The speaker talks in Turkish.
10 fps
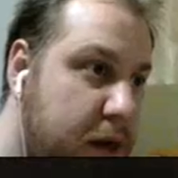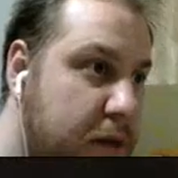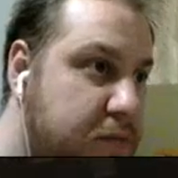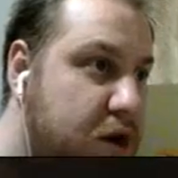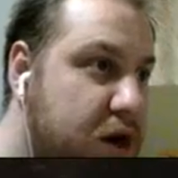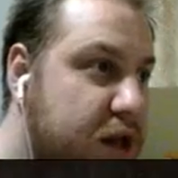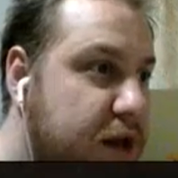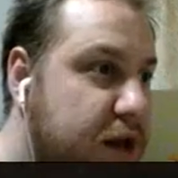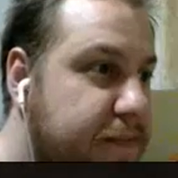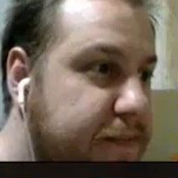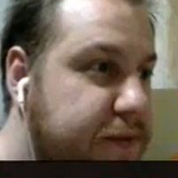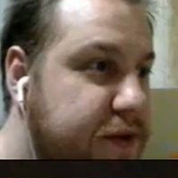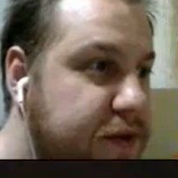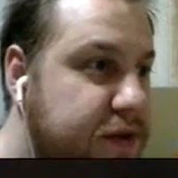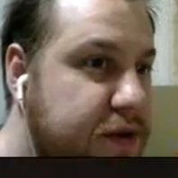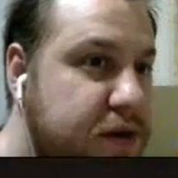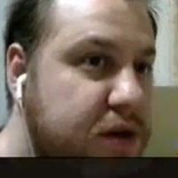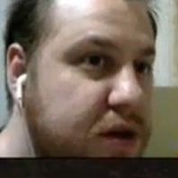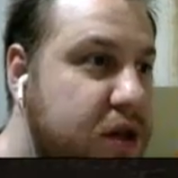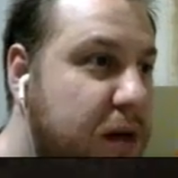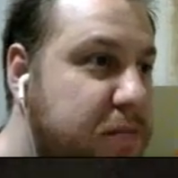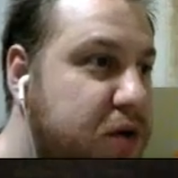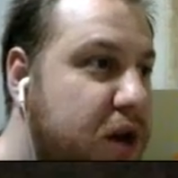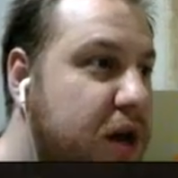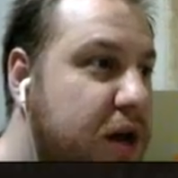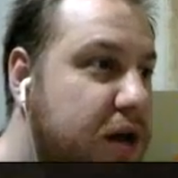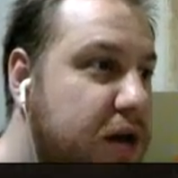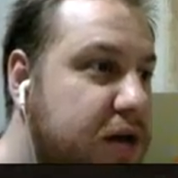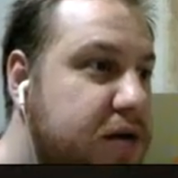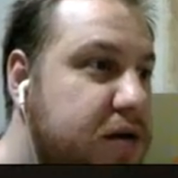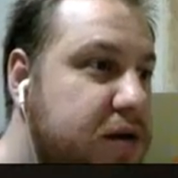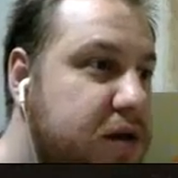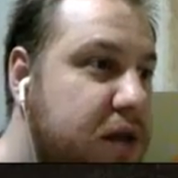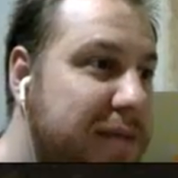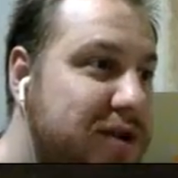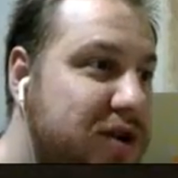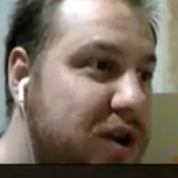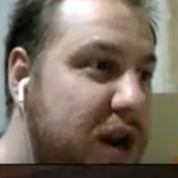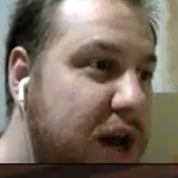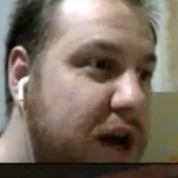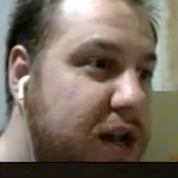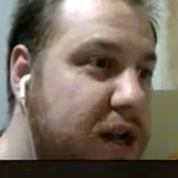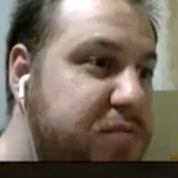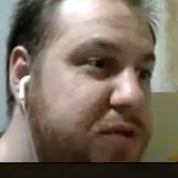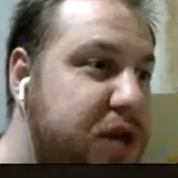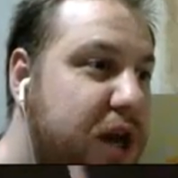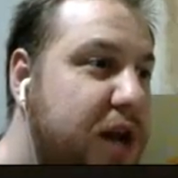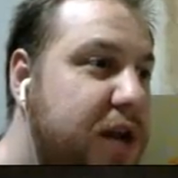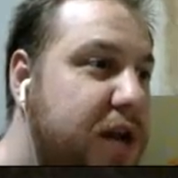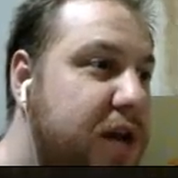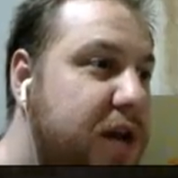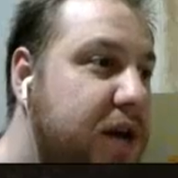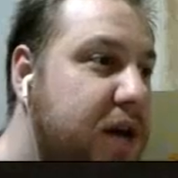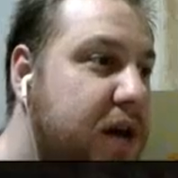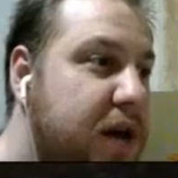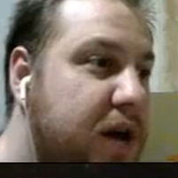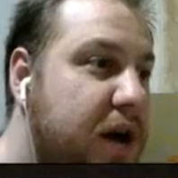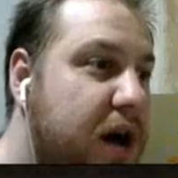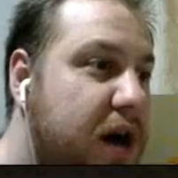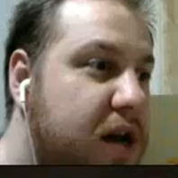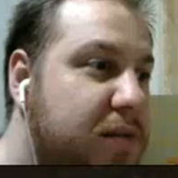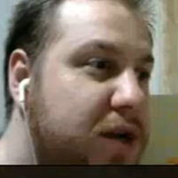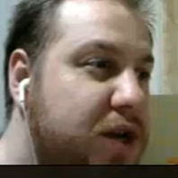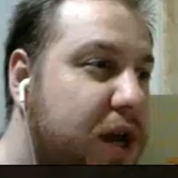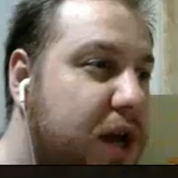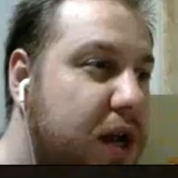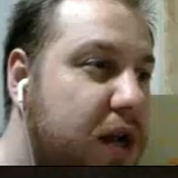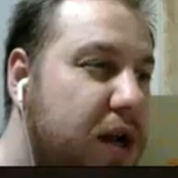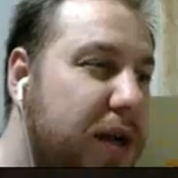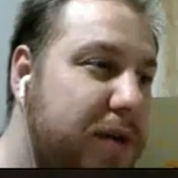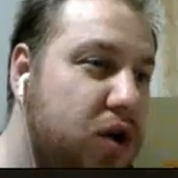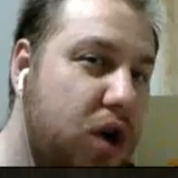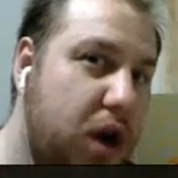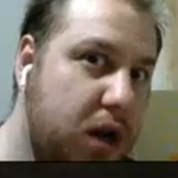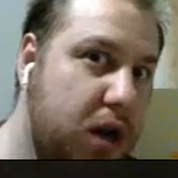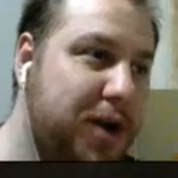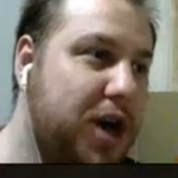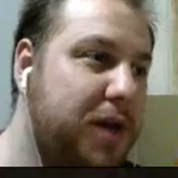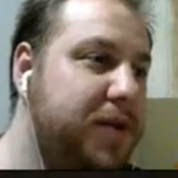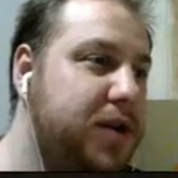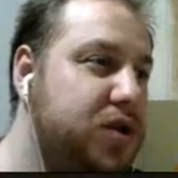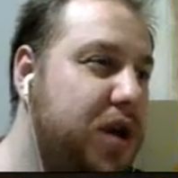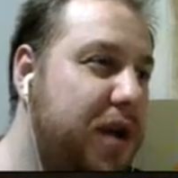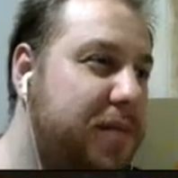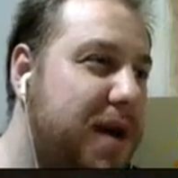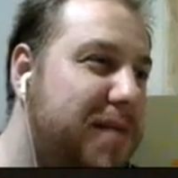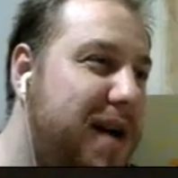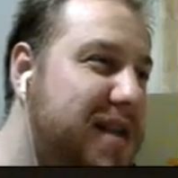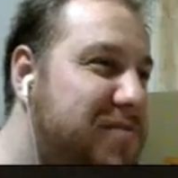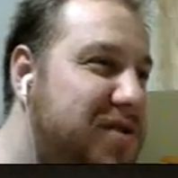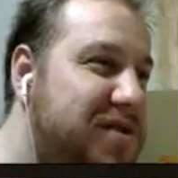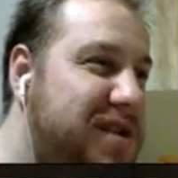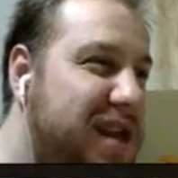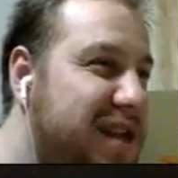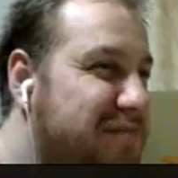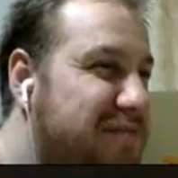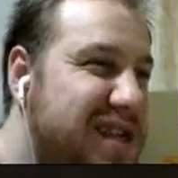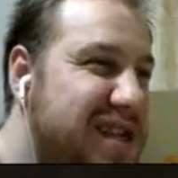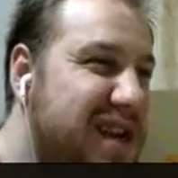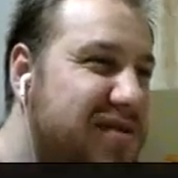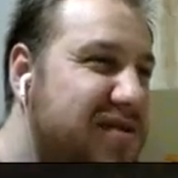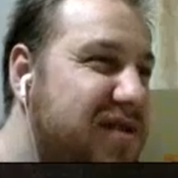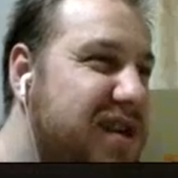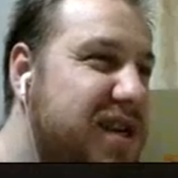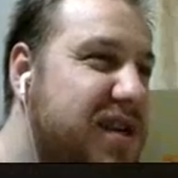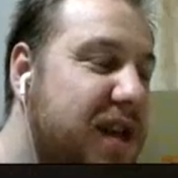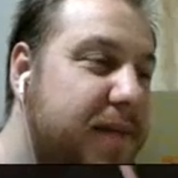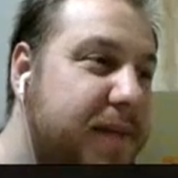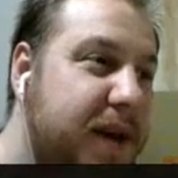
Ya bu arada tam böyle demir yollarına yaklaşmışken aklıma şey geldi. Demir yollarına da bırakabiliriz arabayı ama adam öldü zaten. Bıraksak ne olacak da.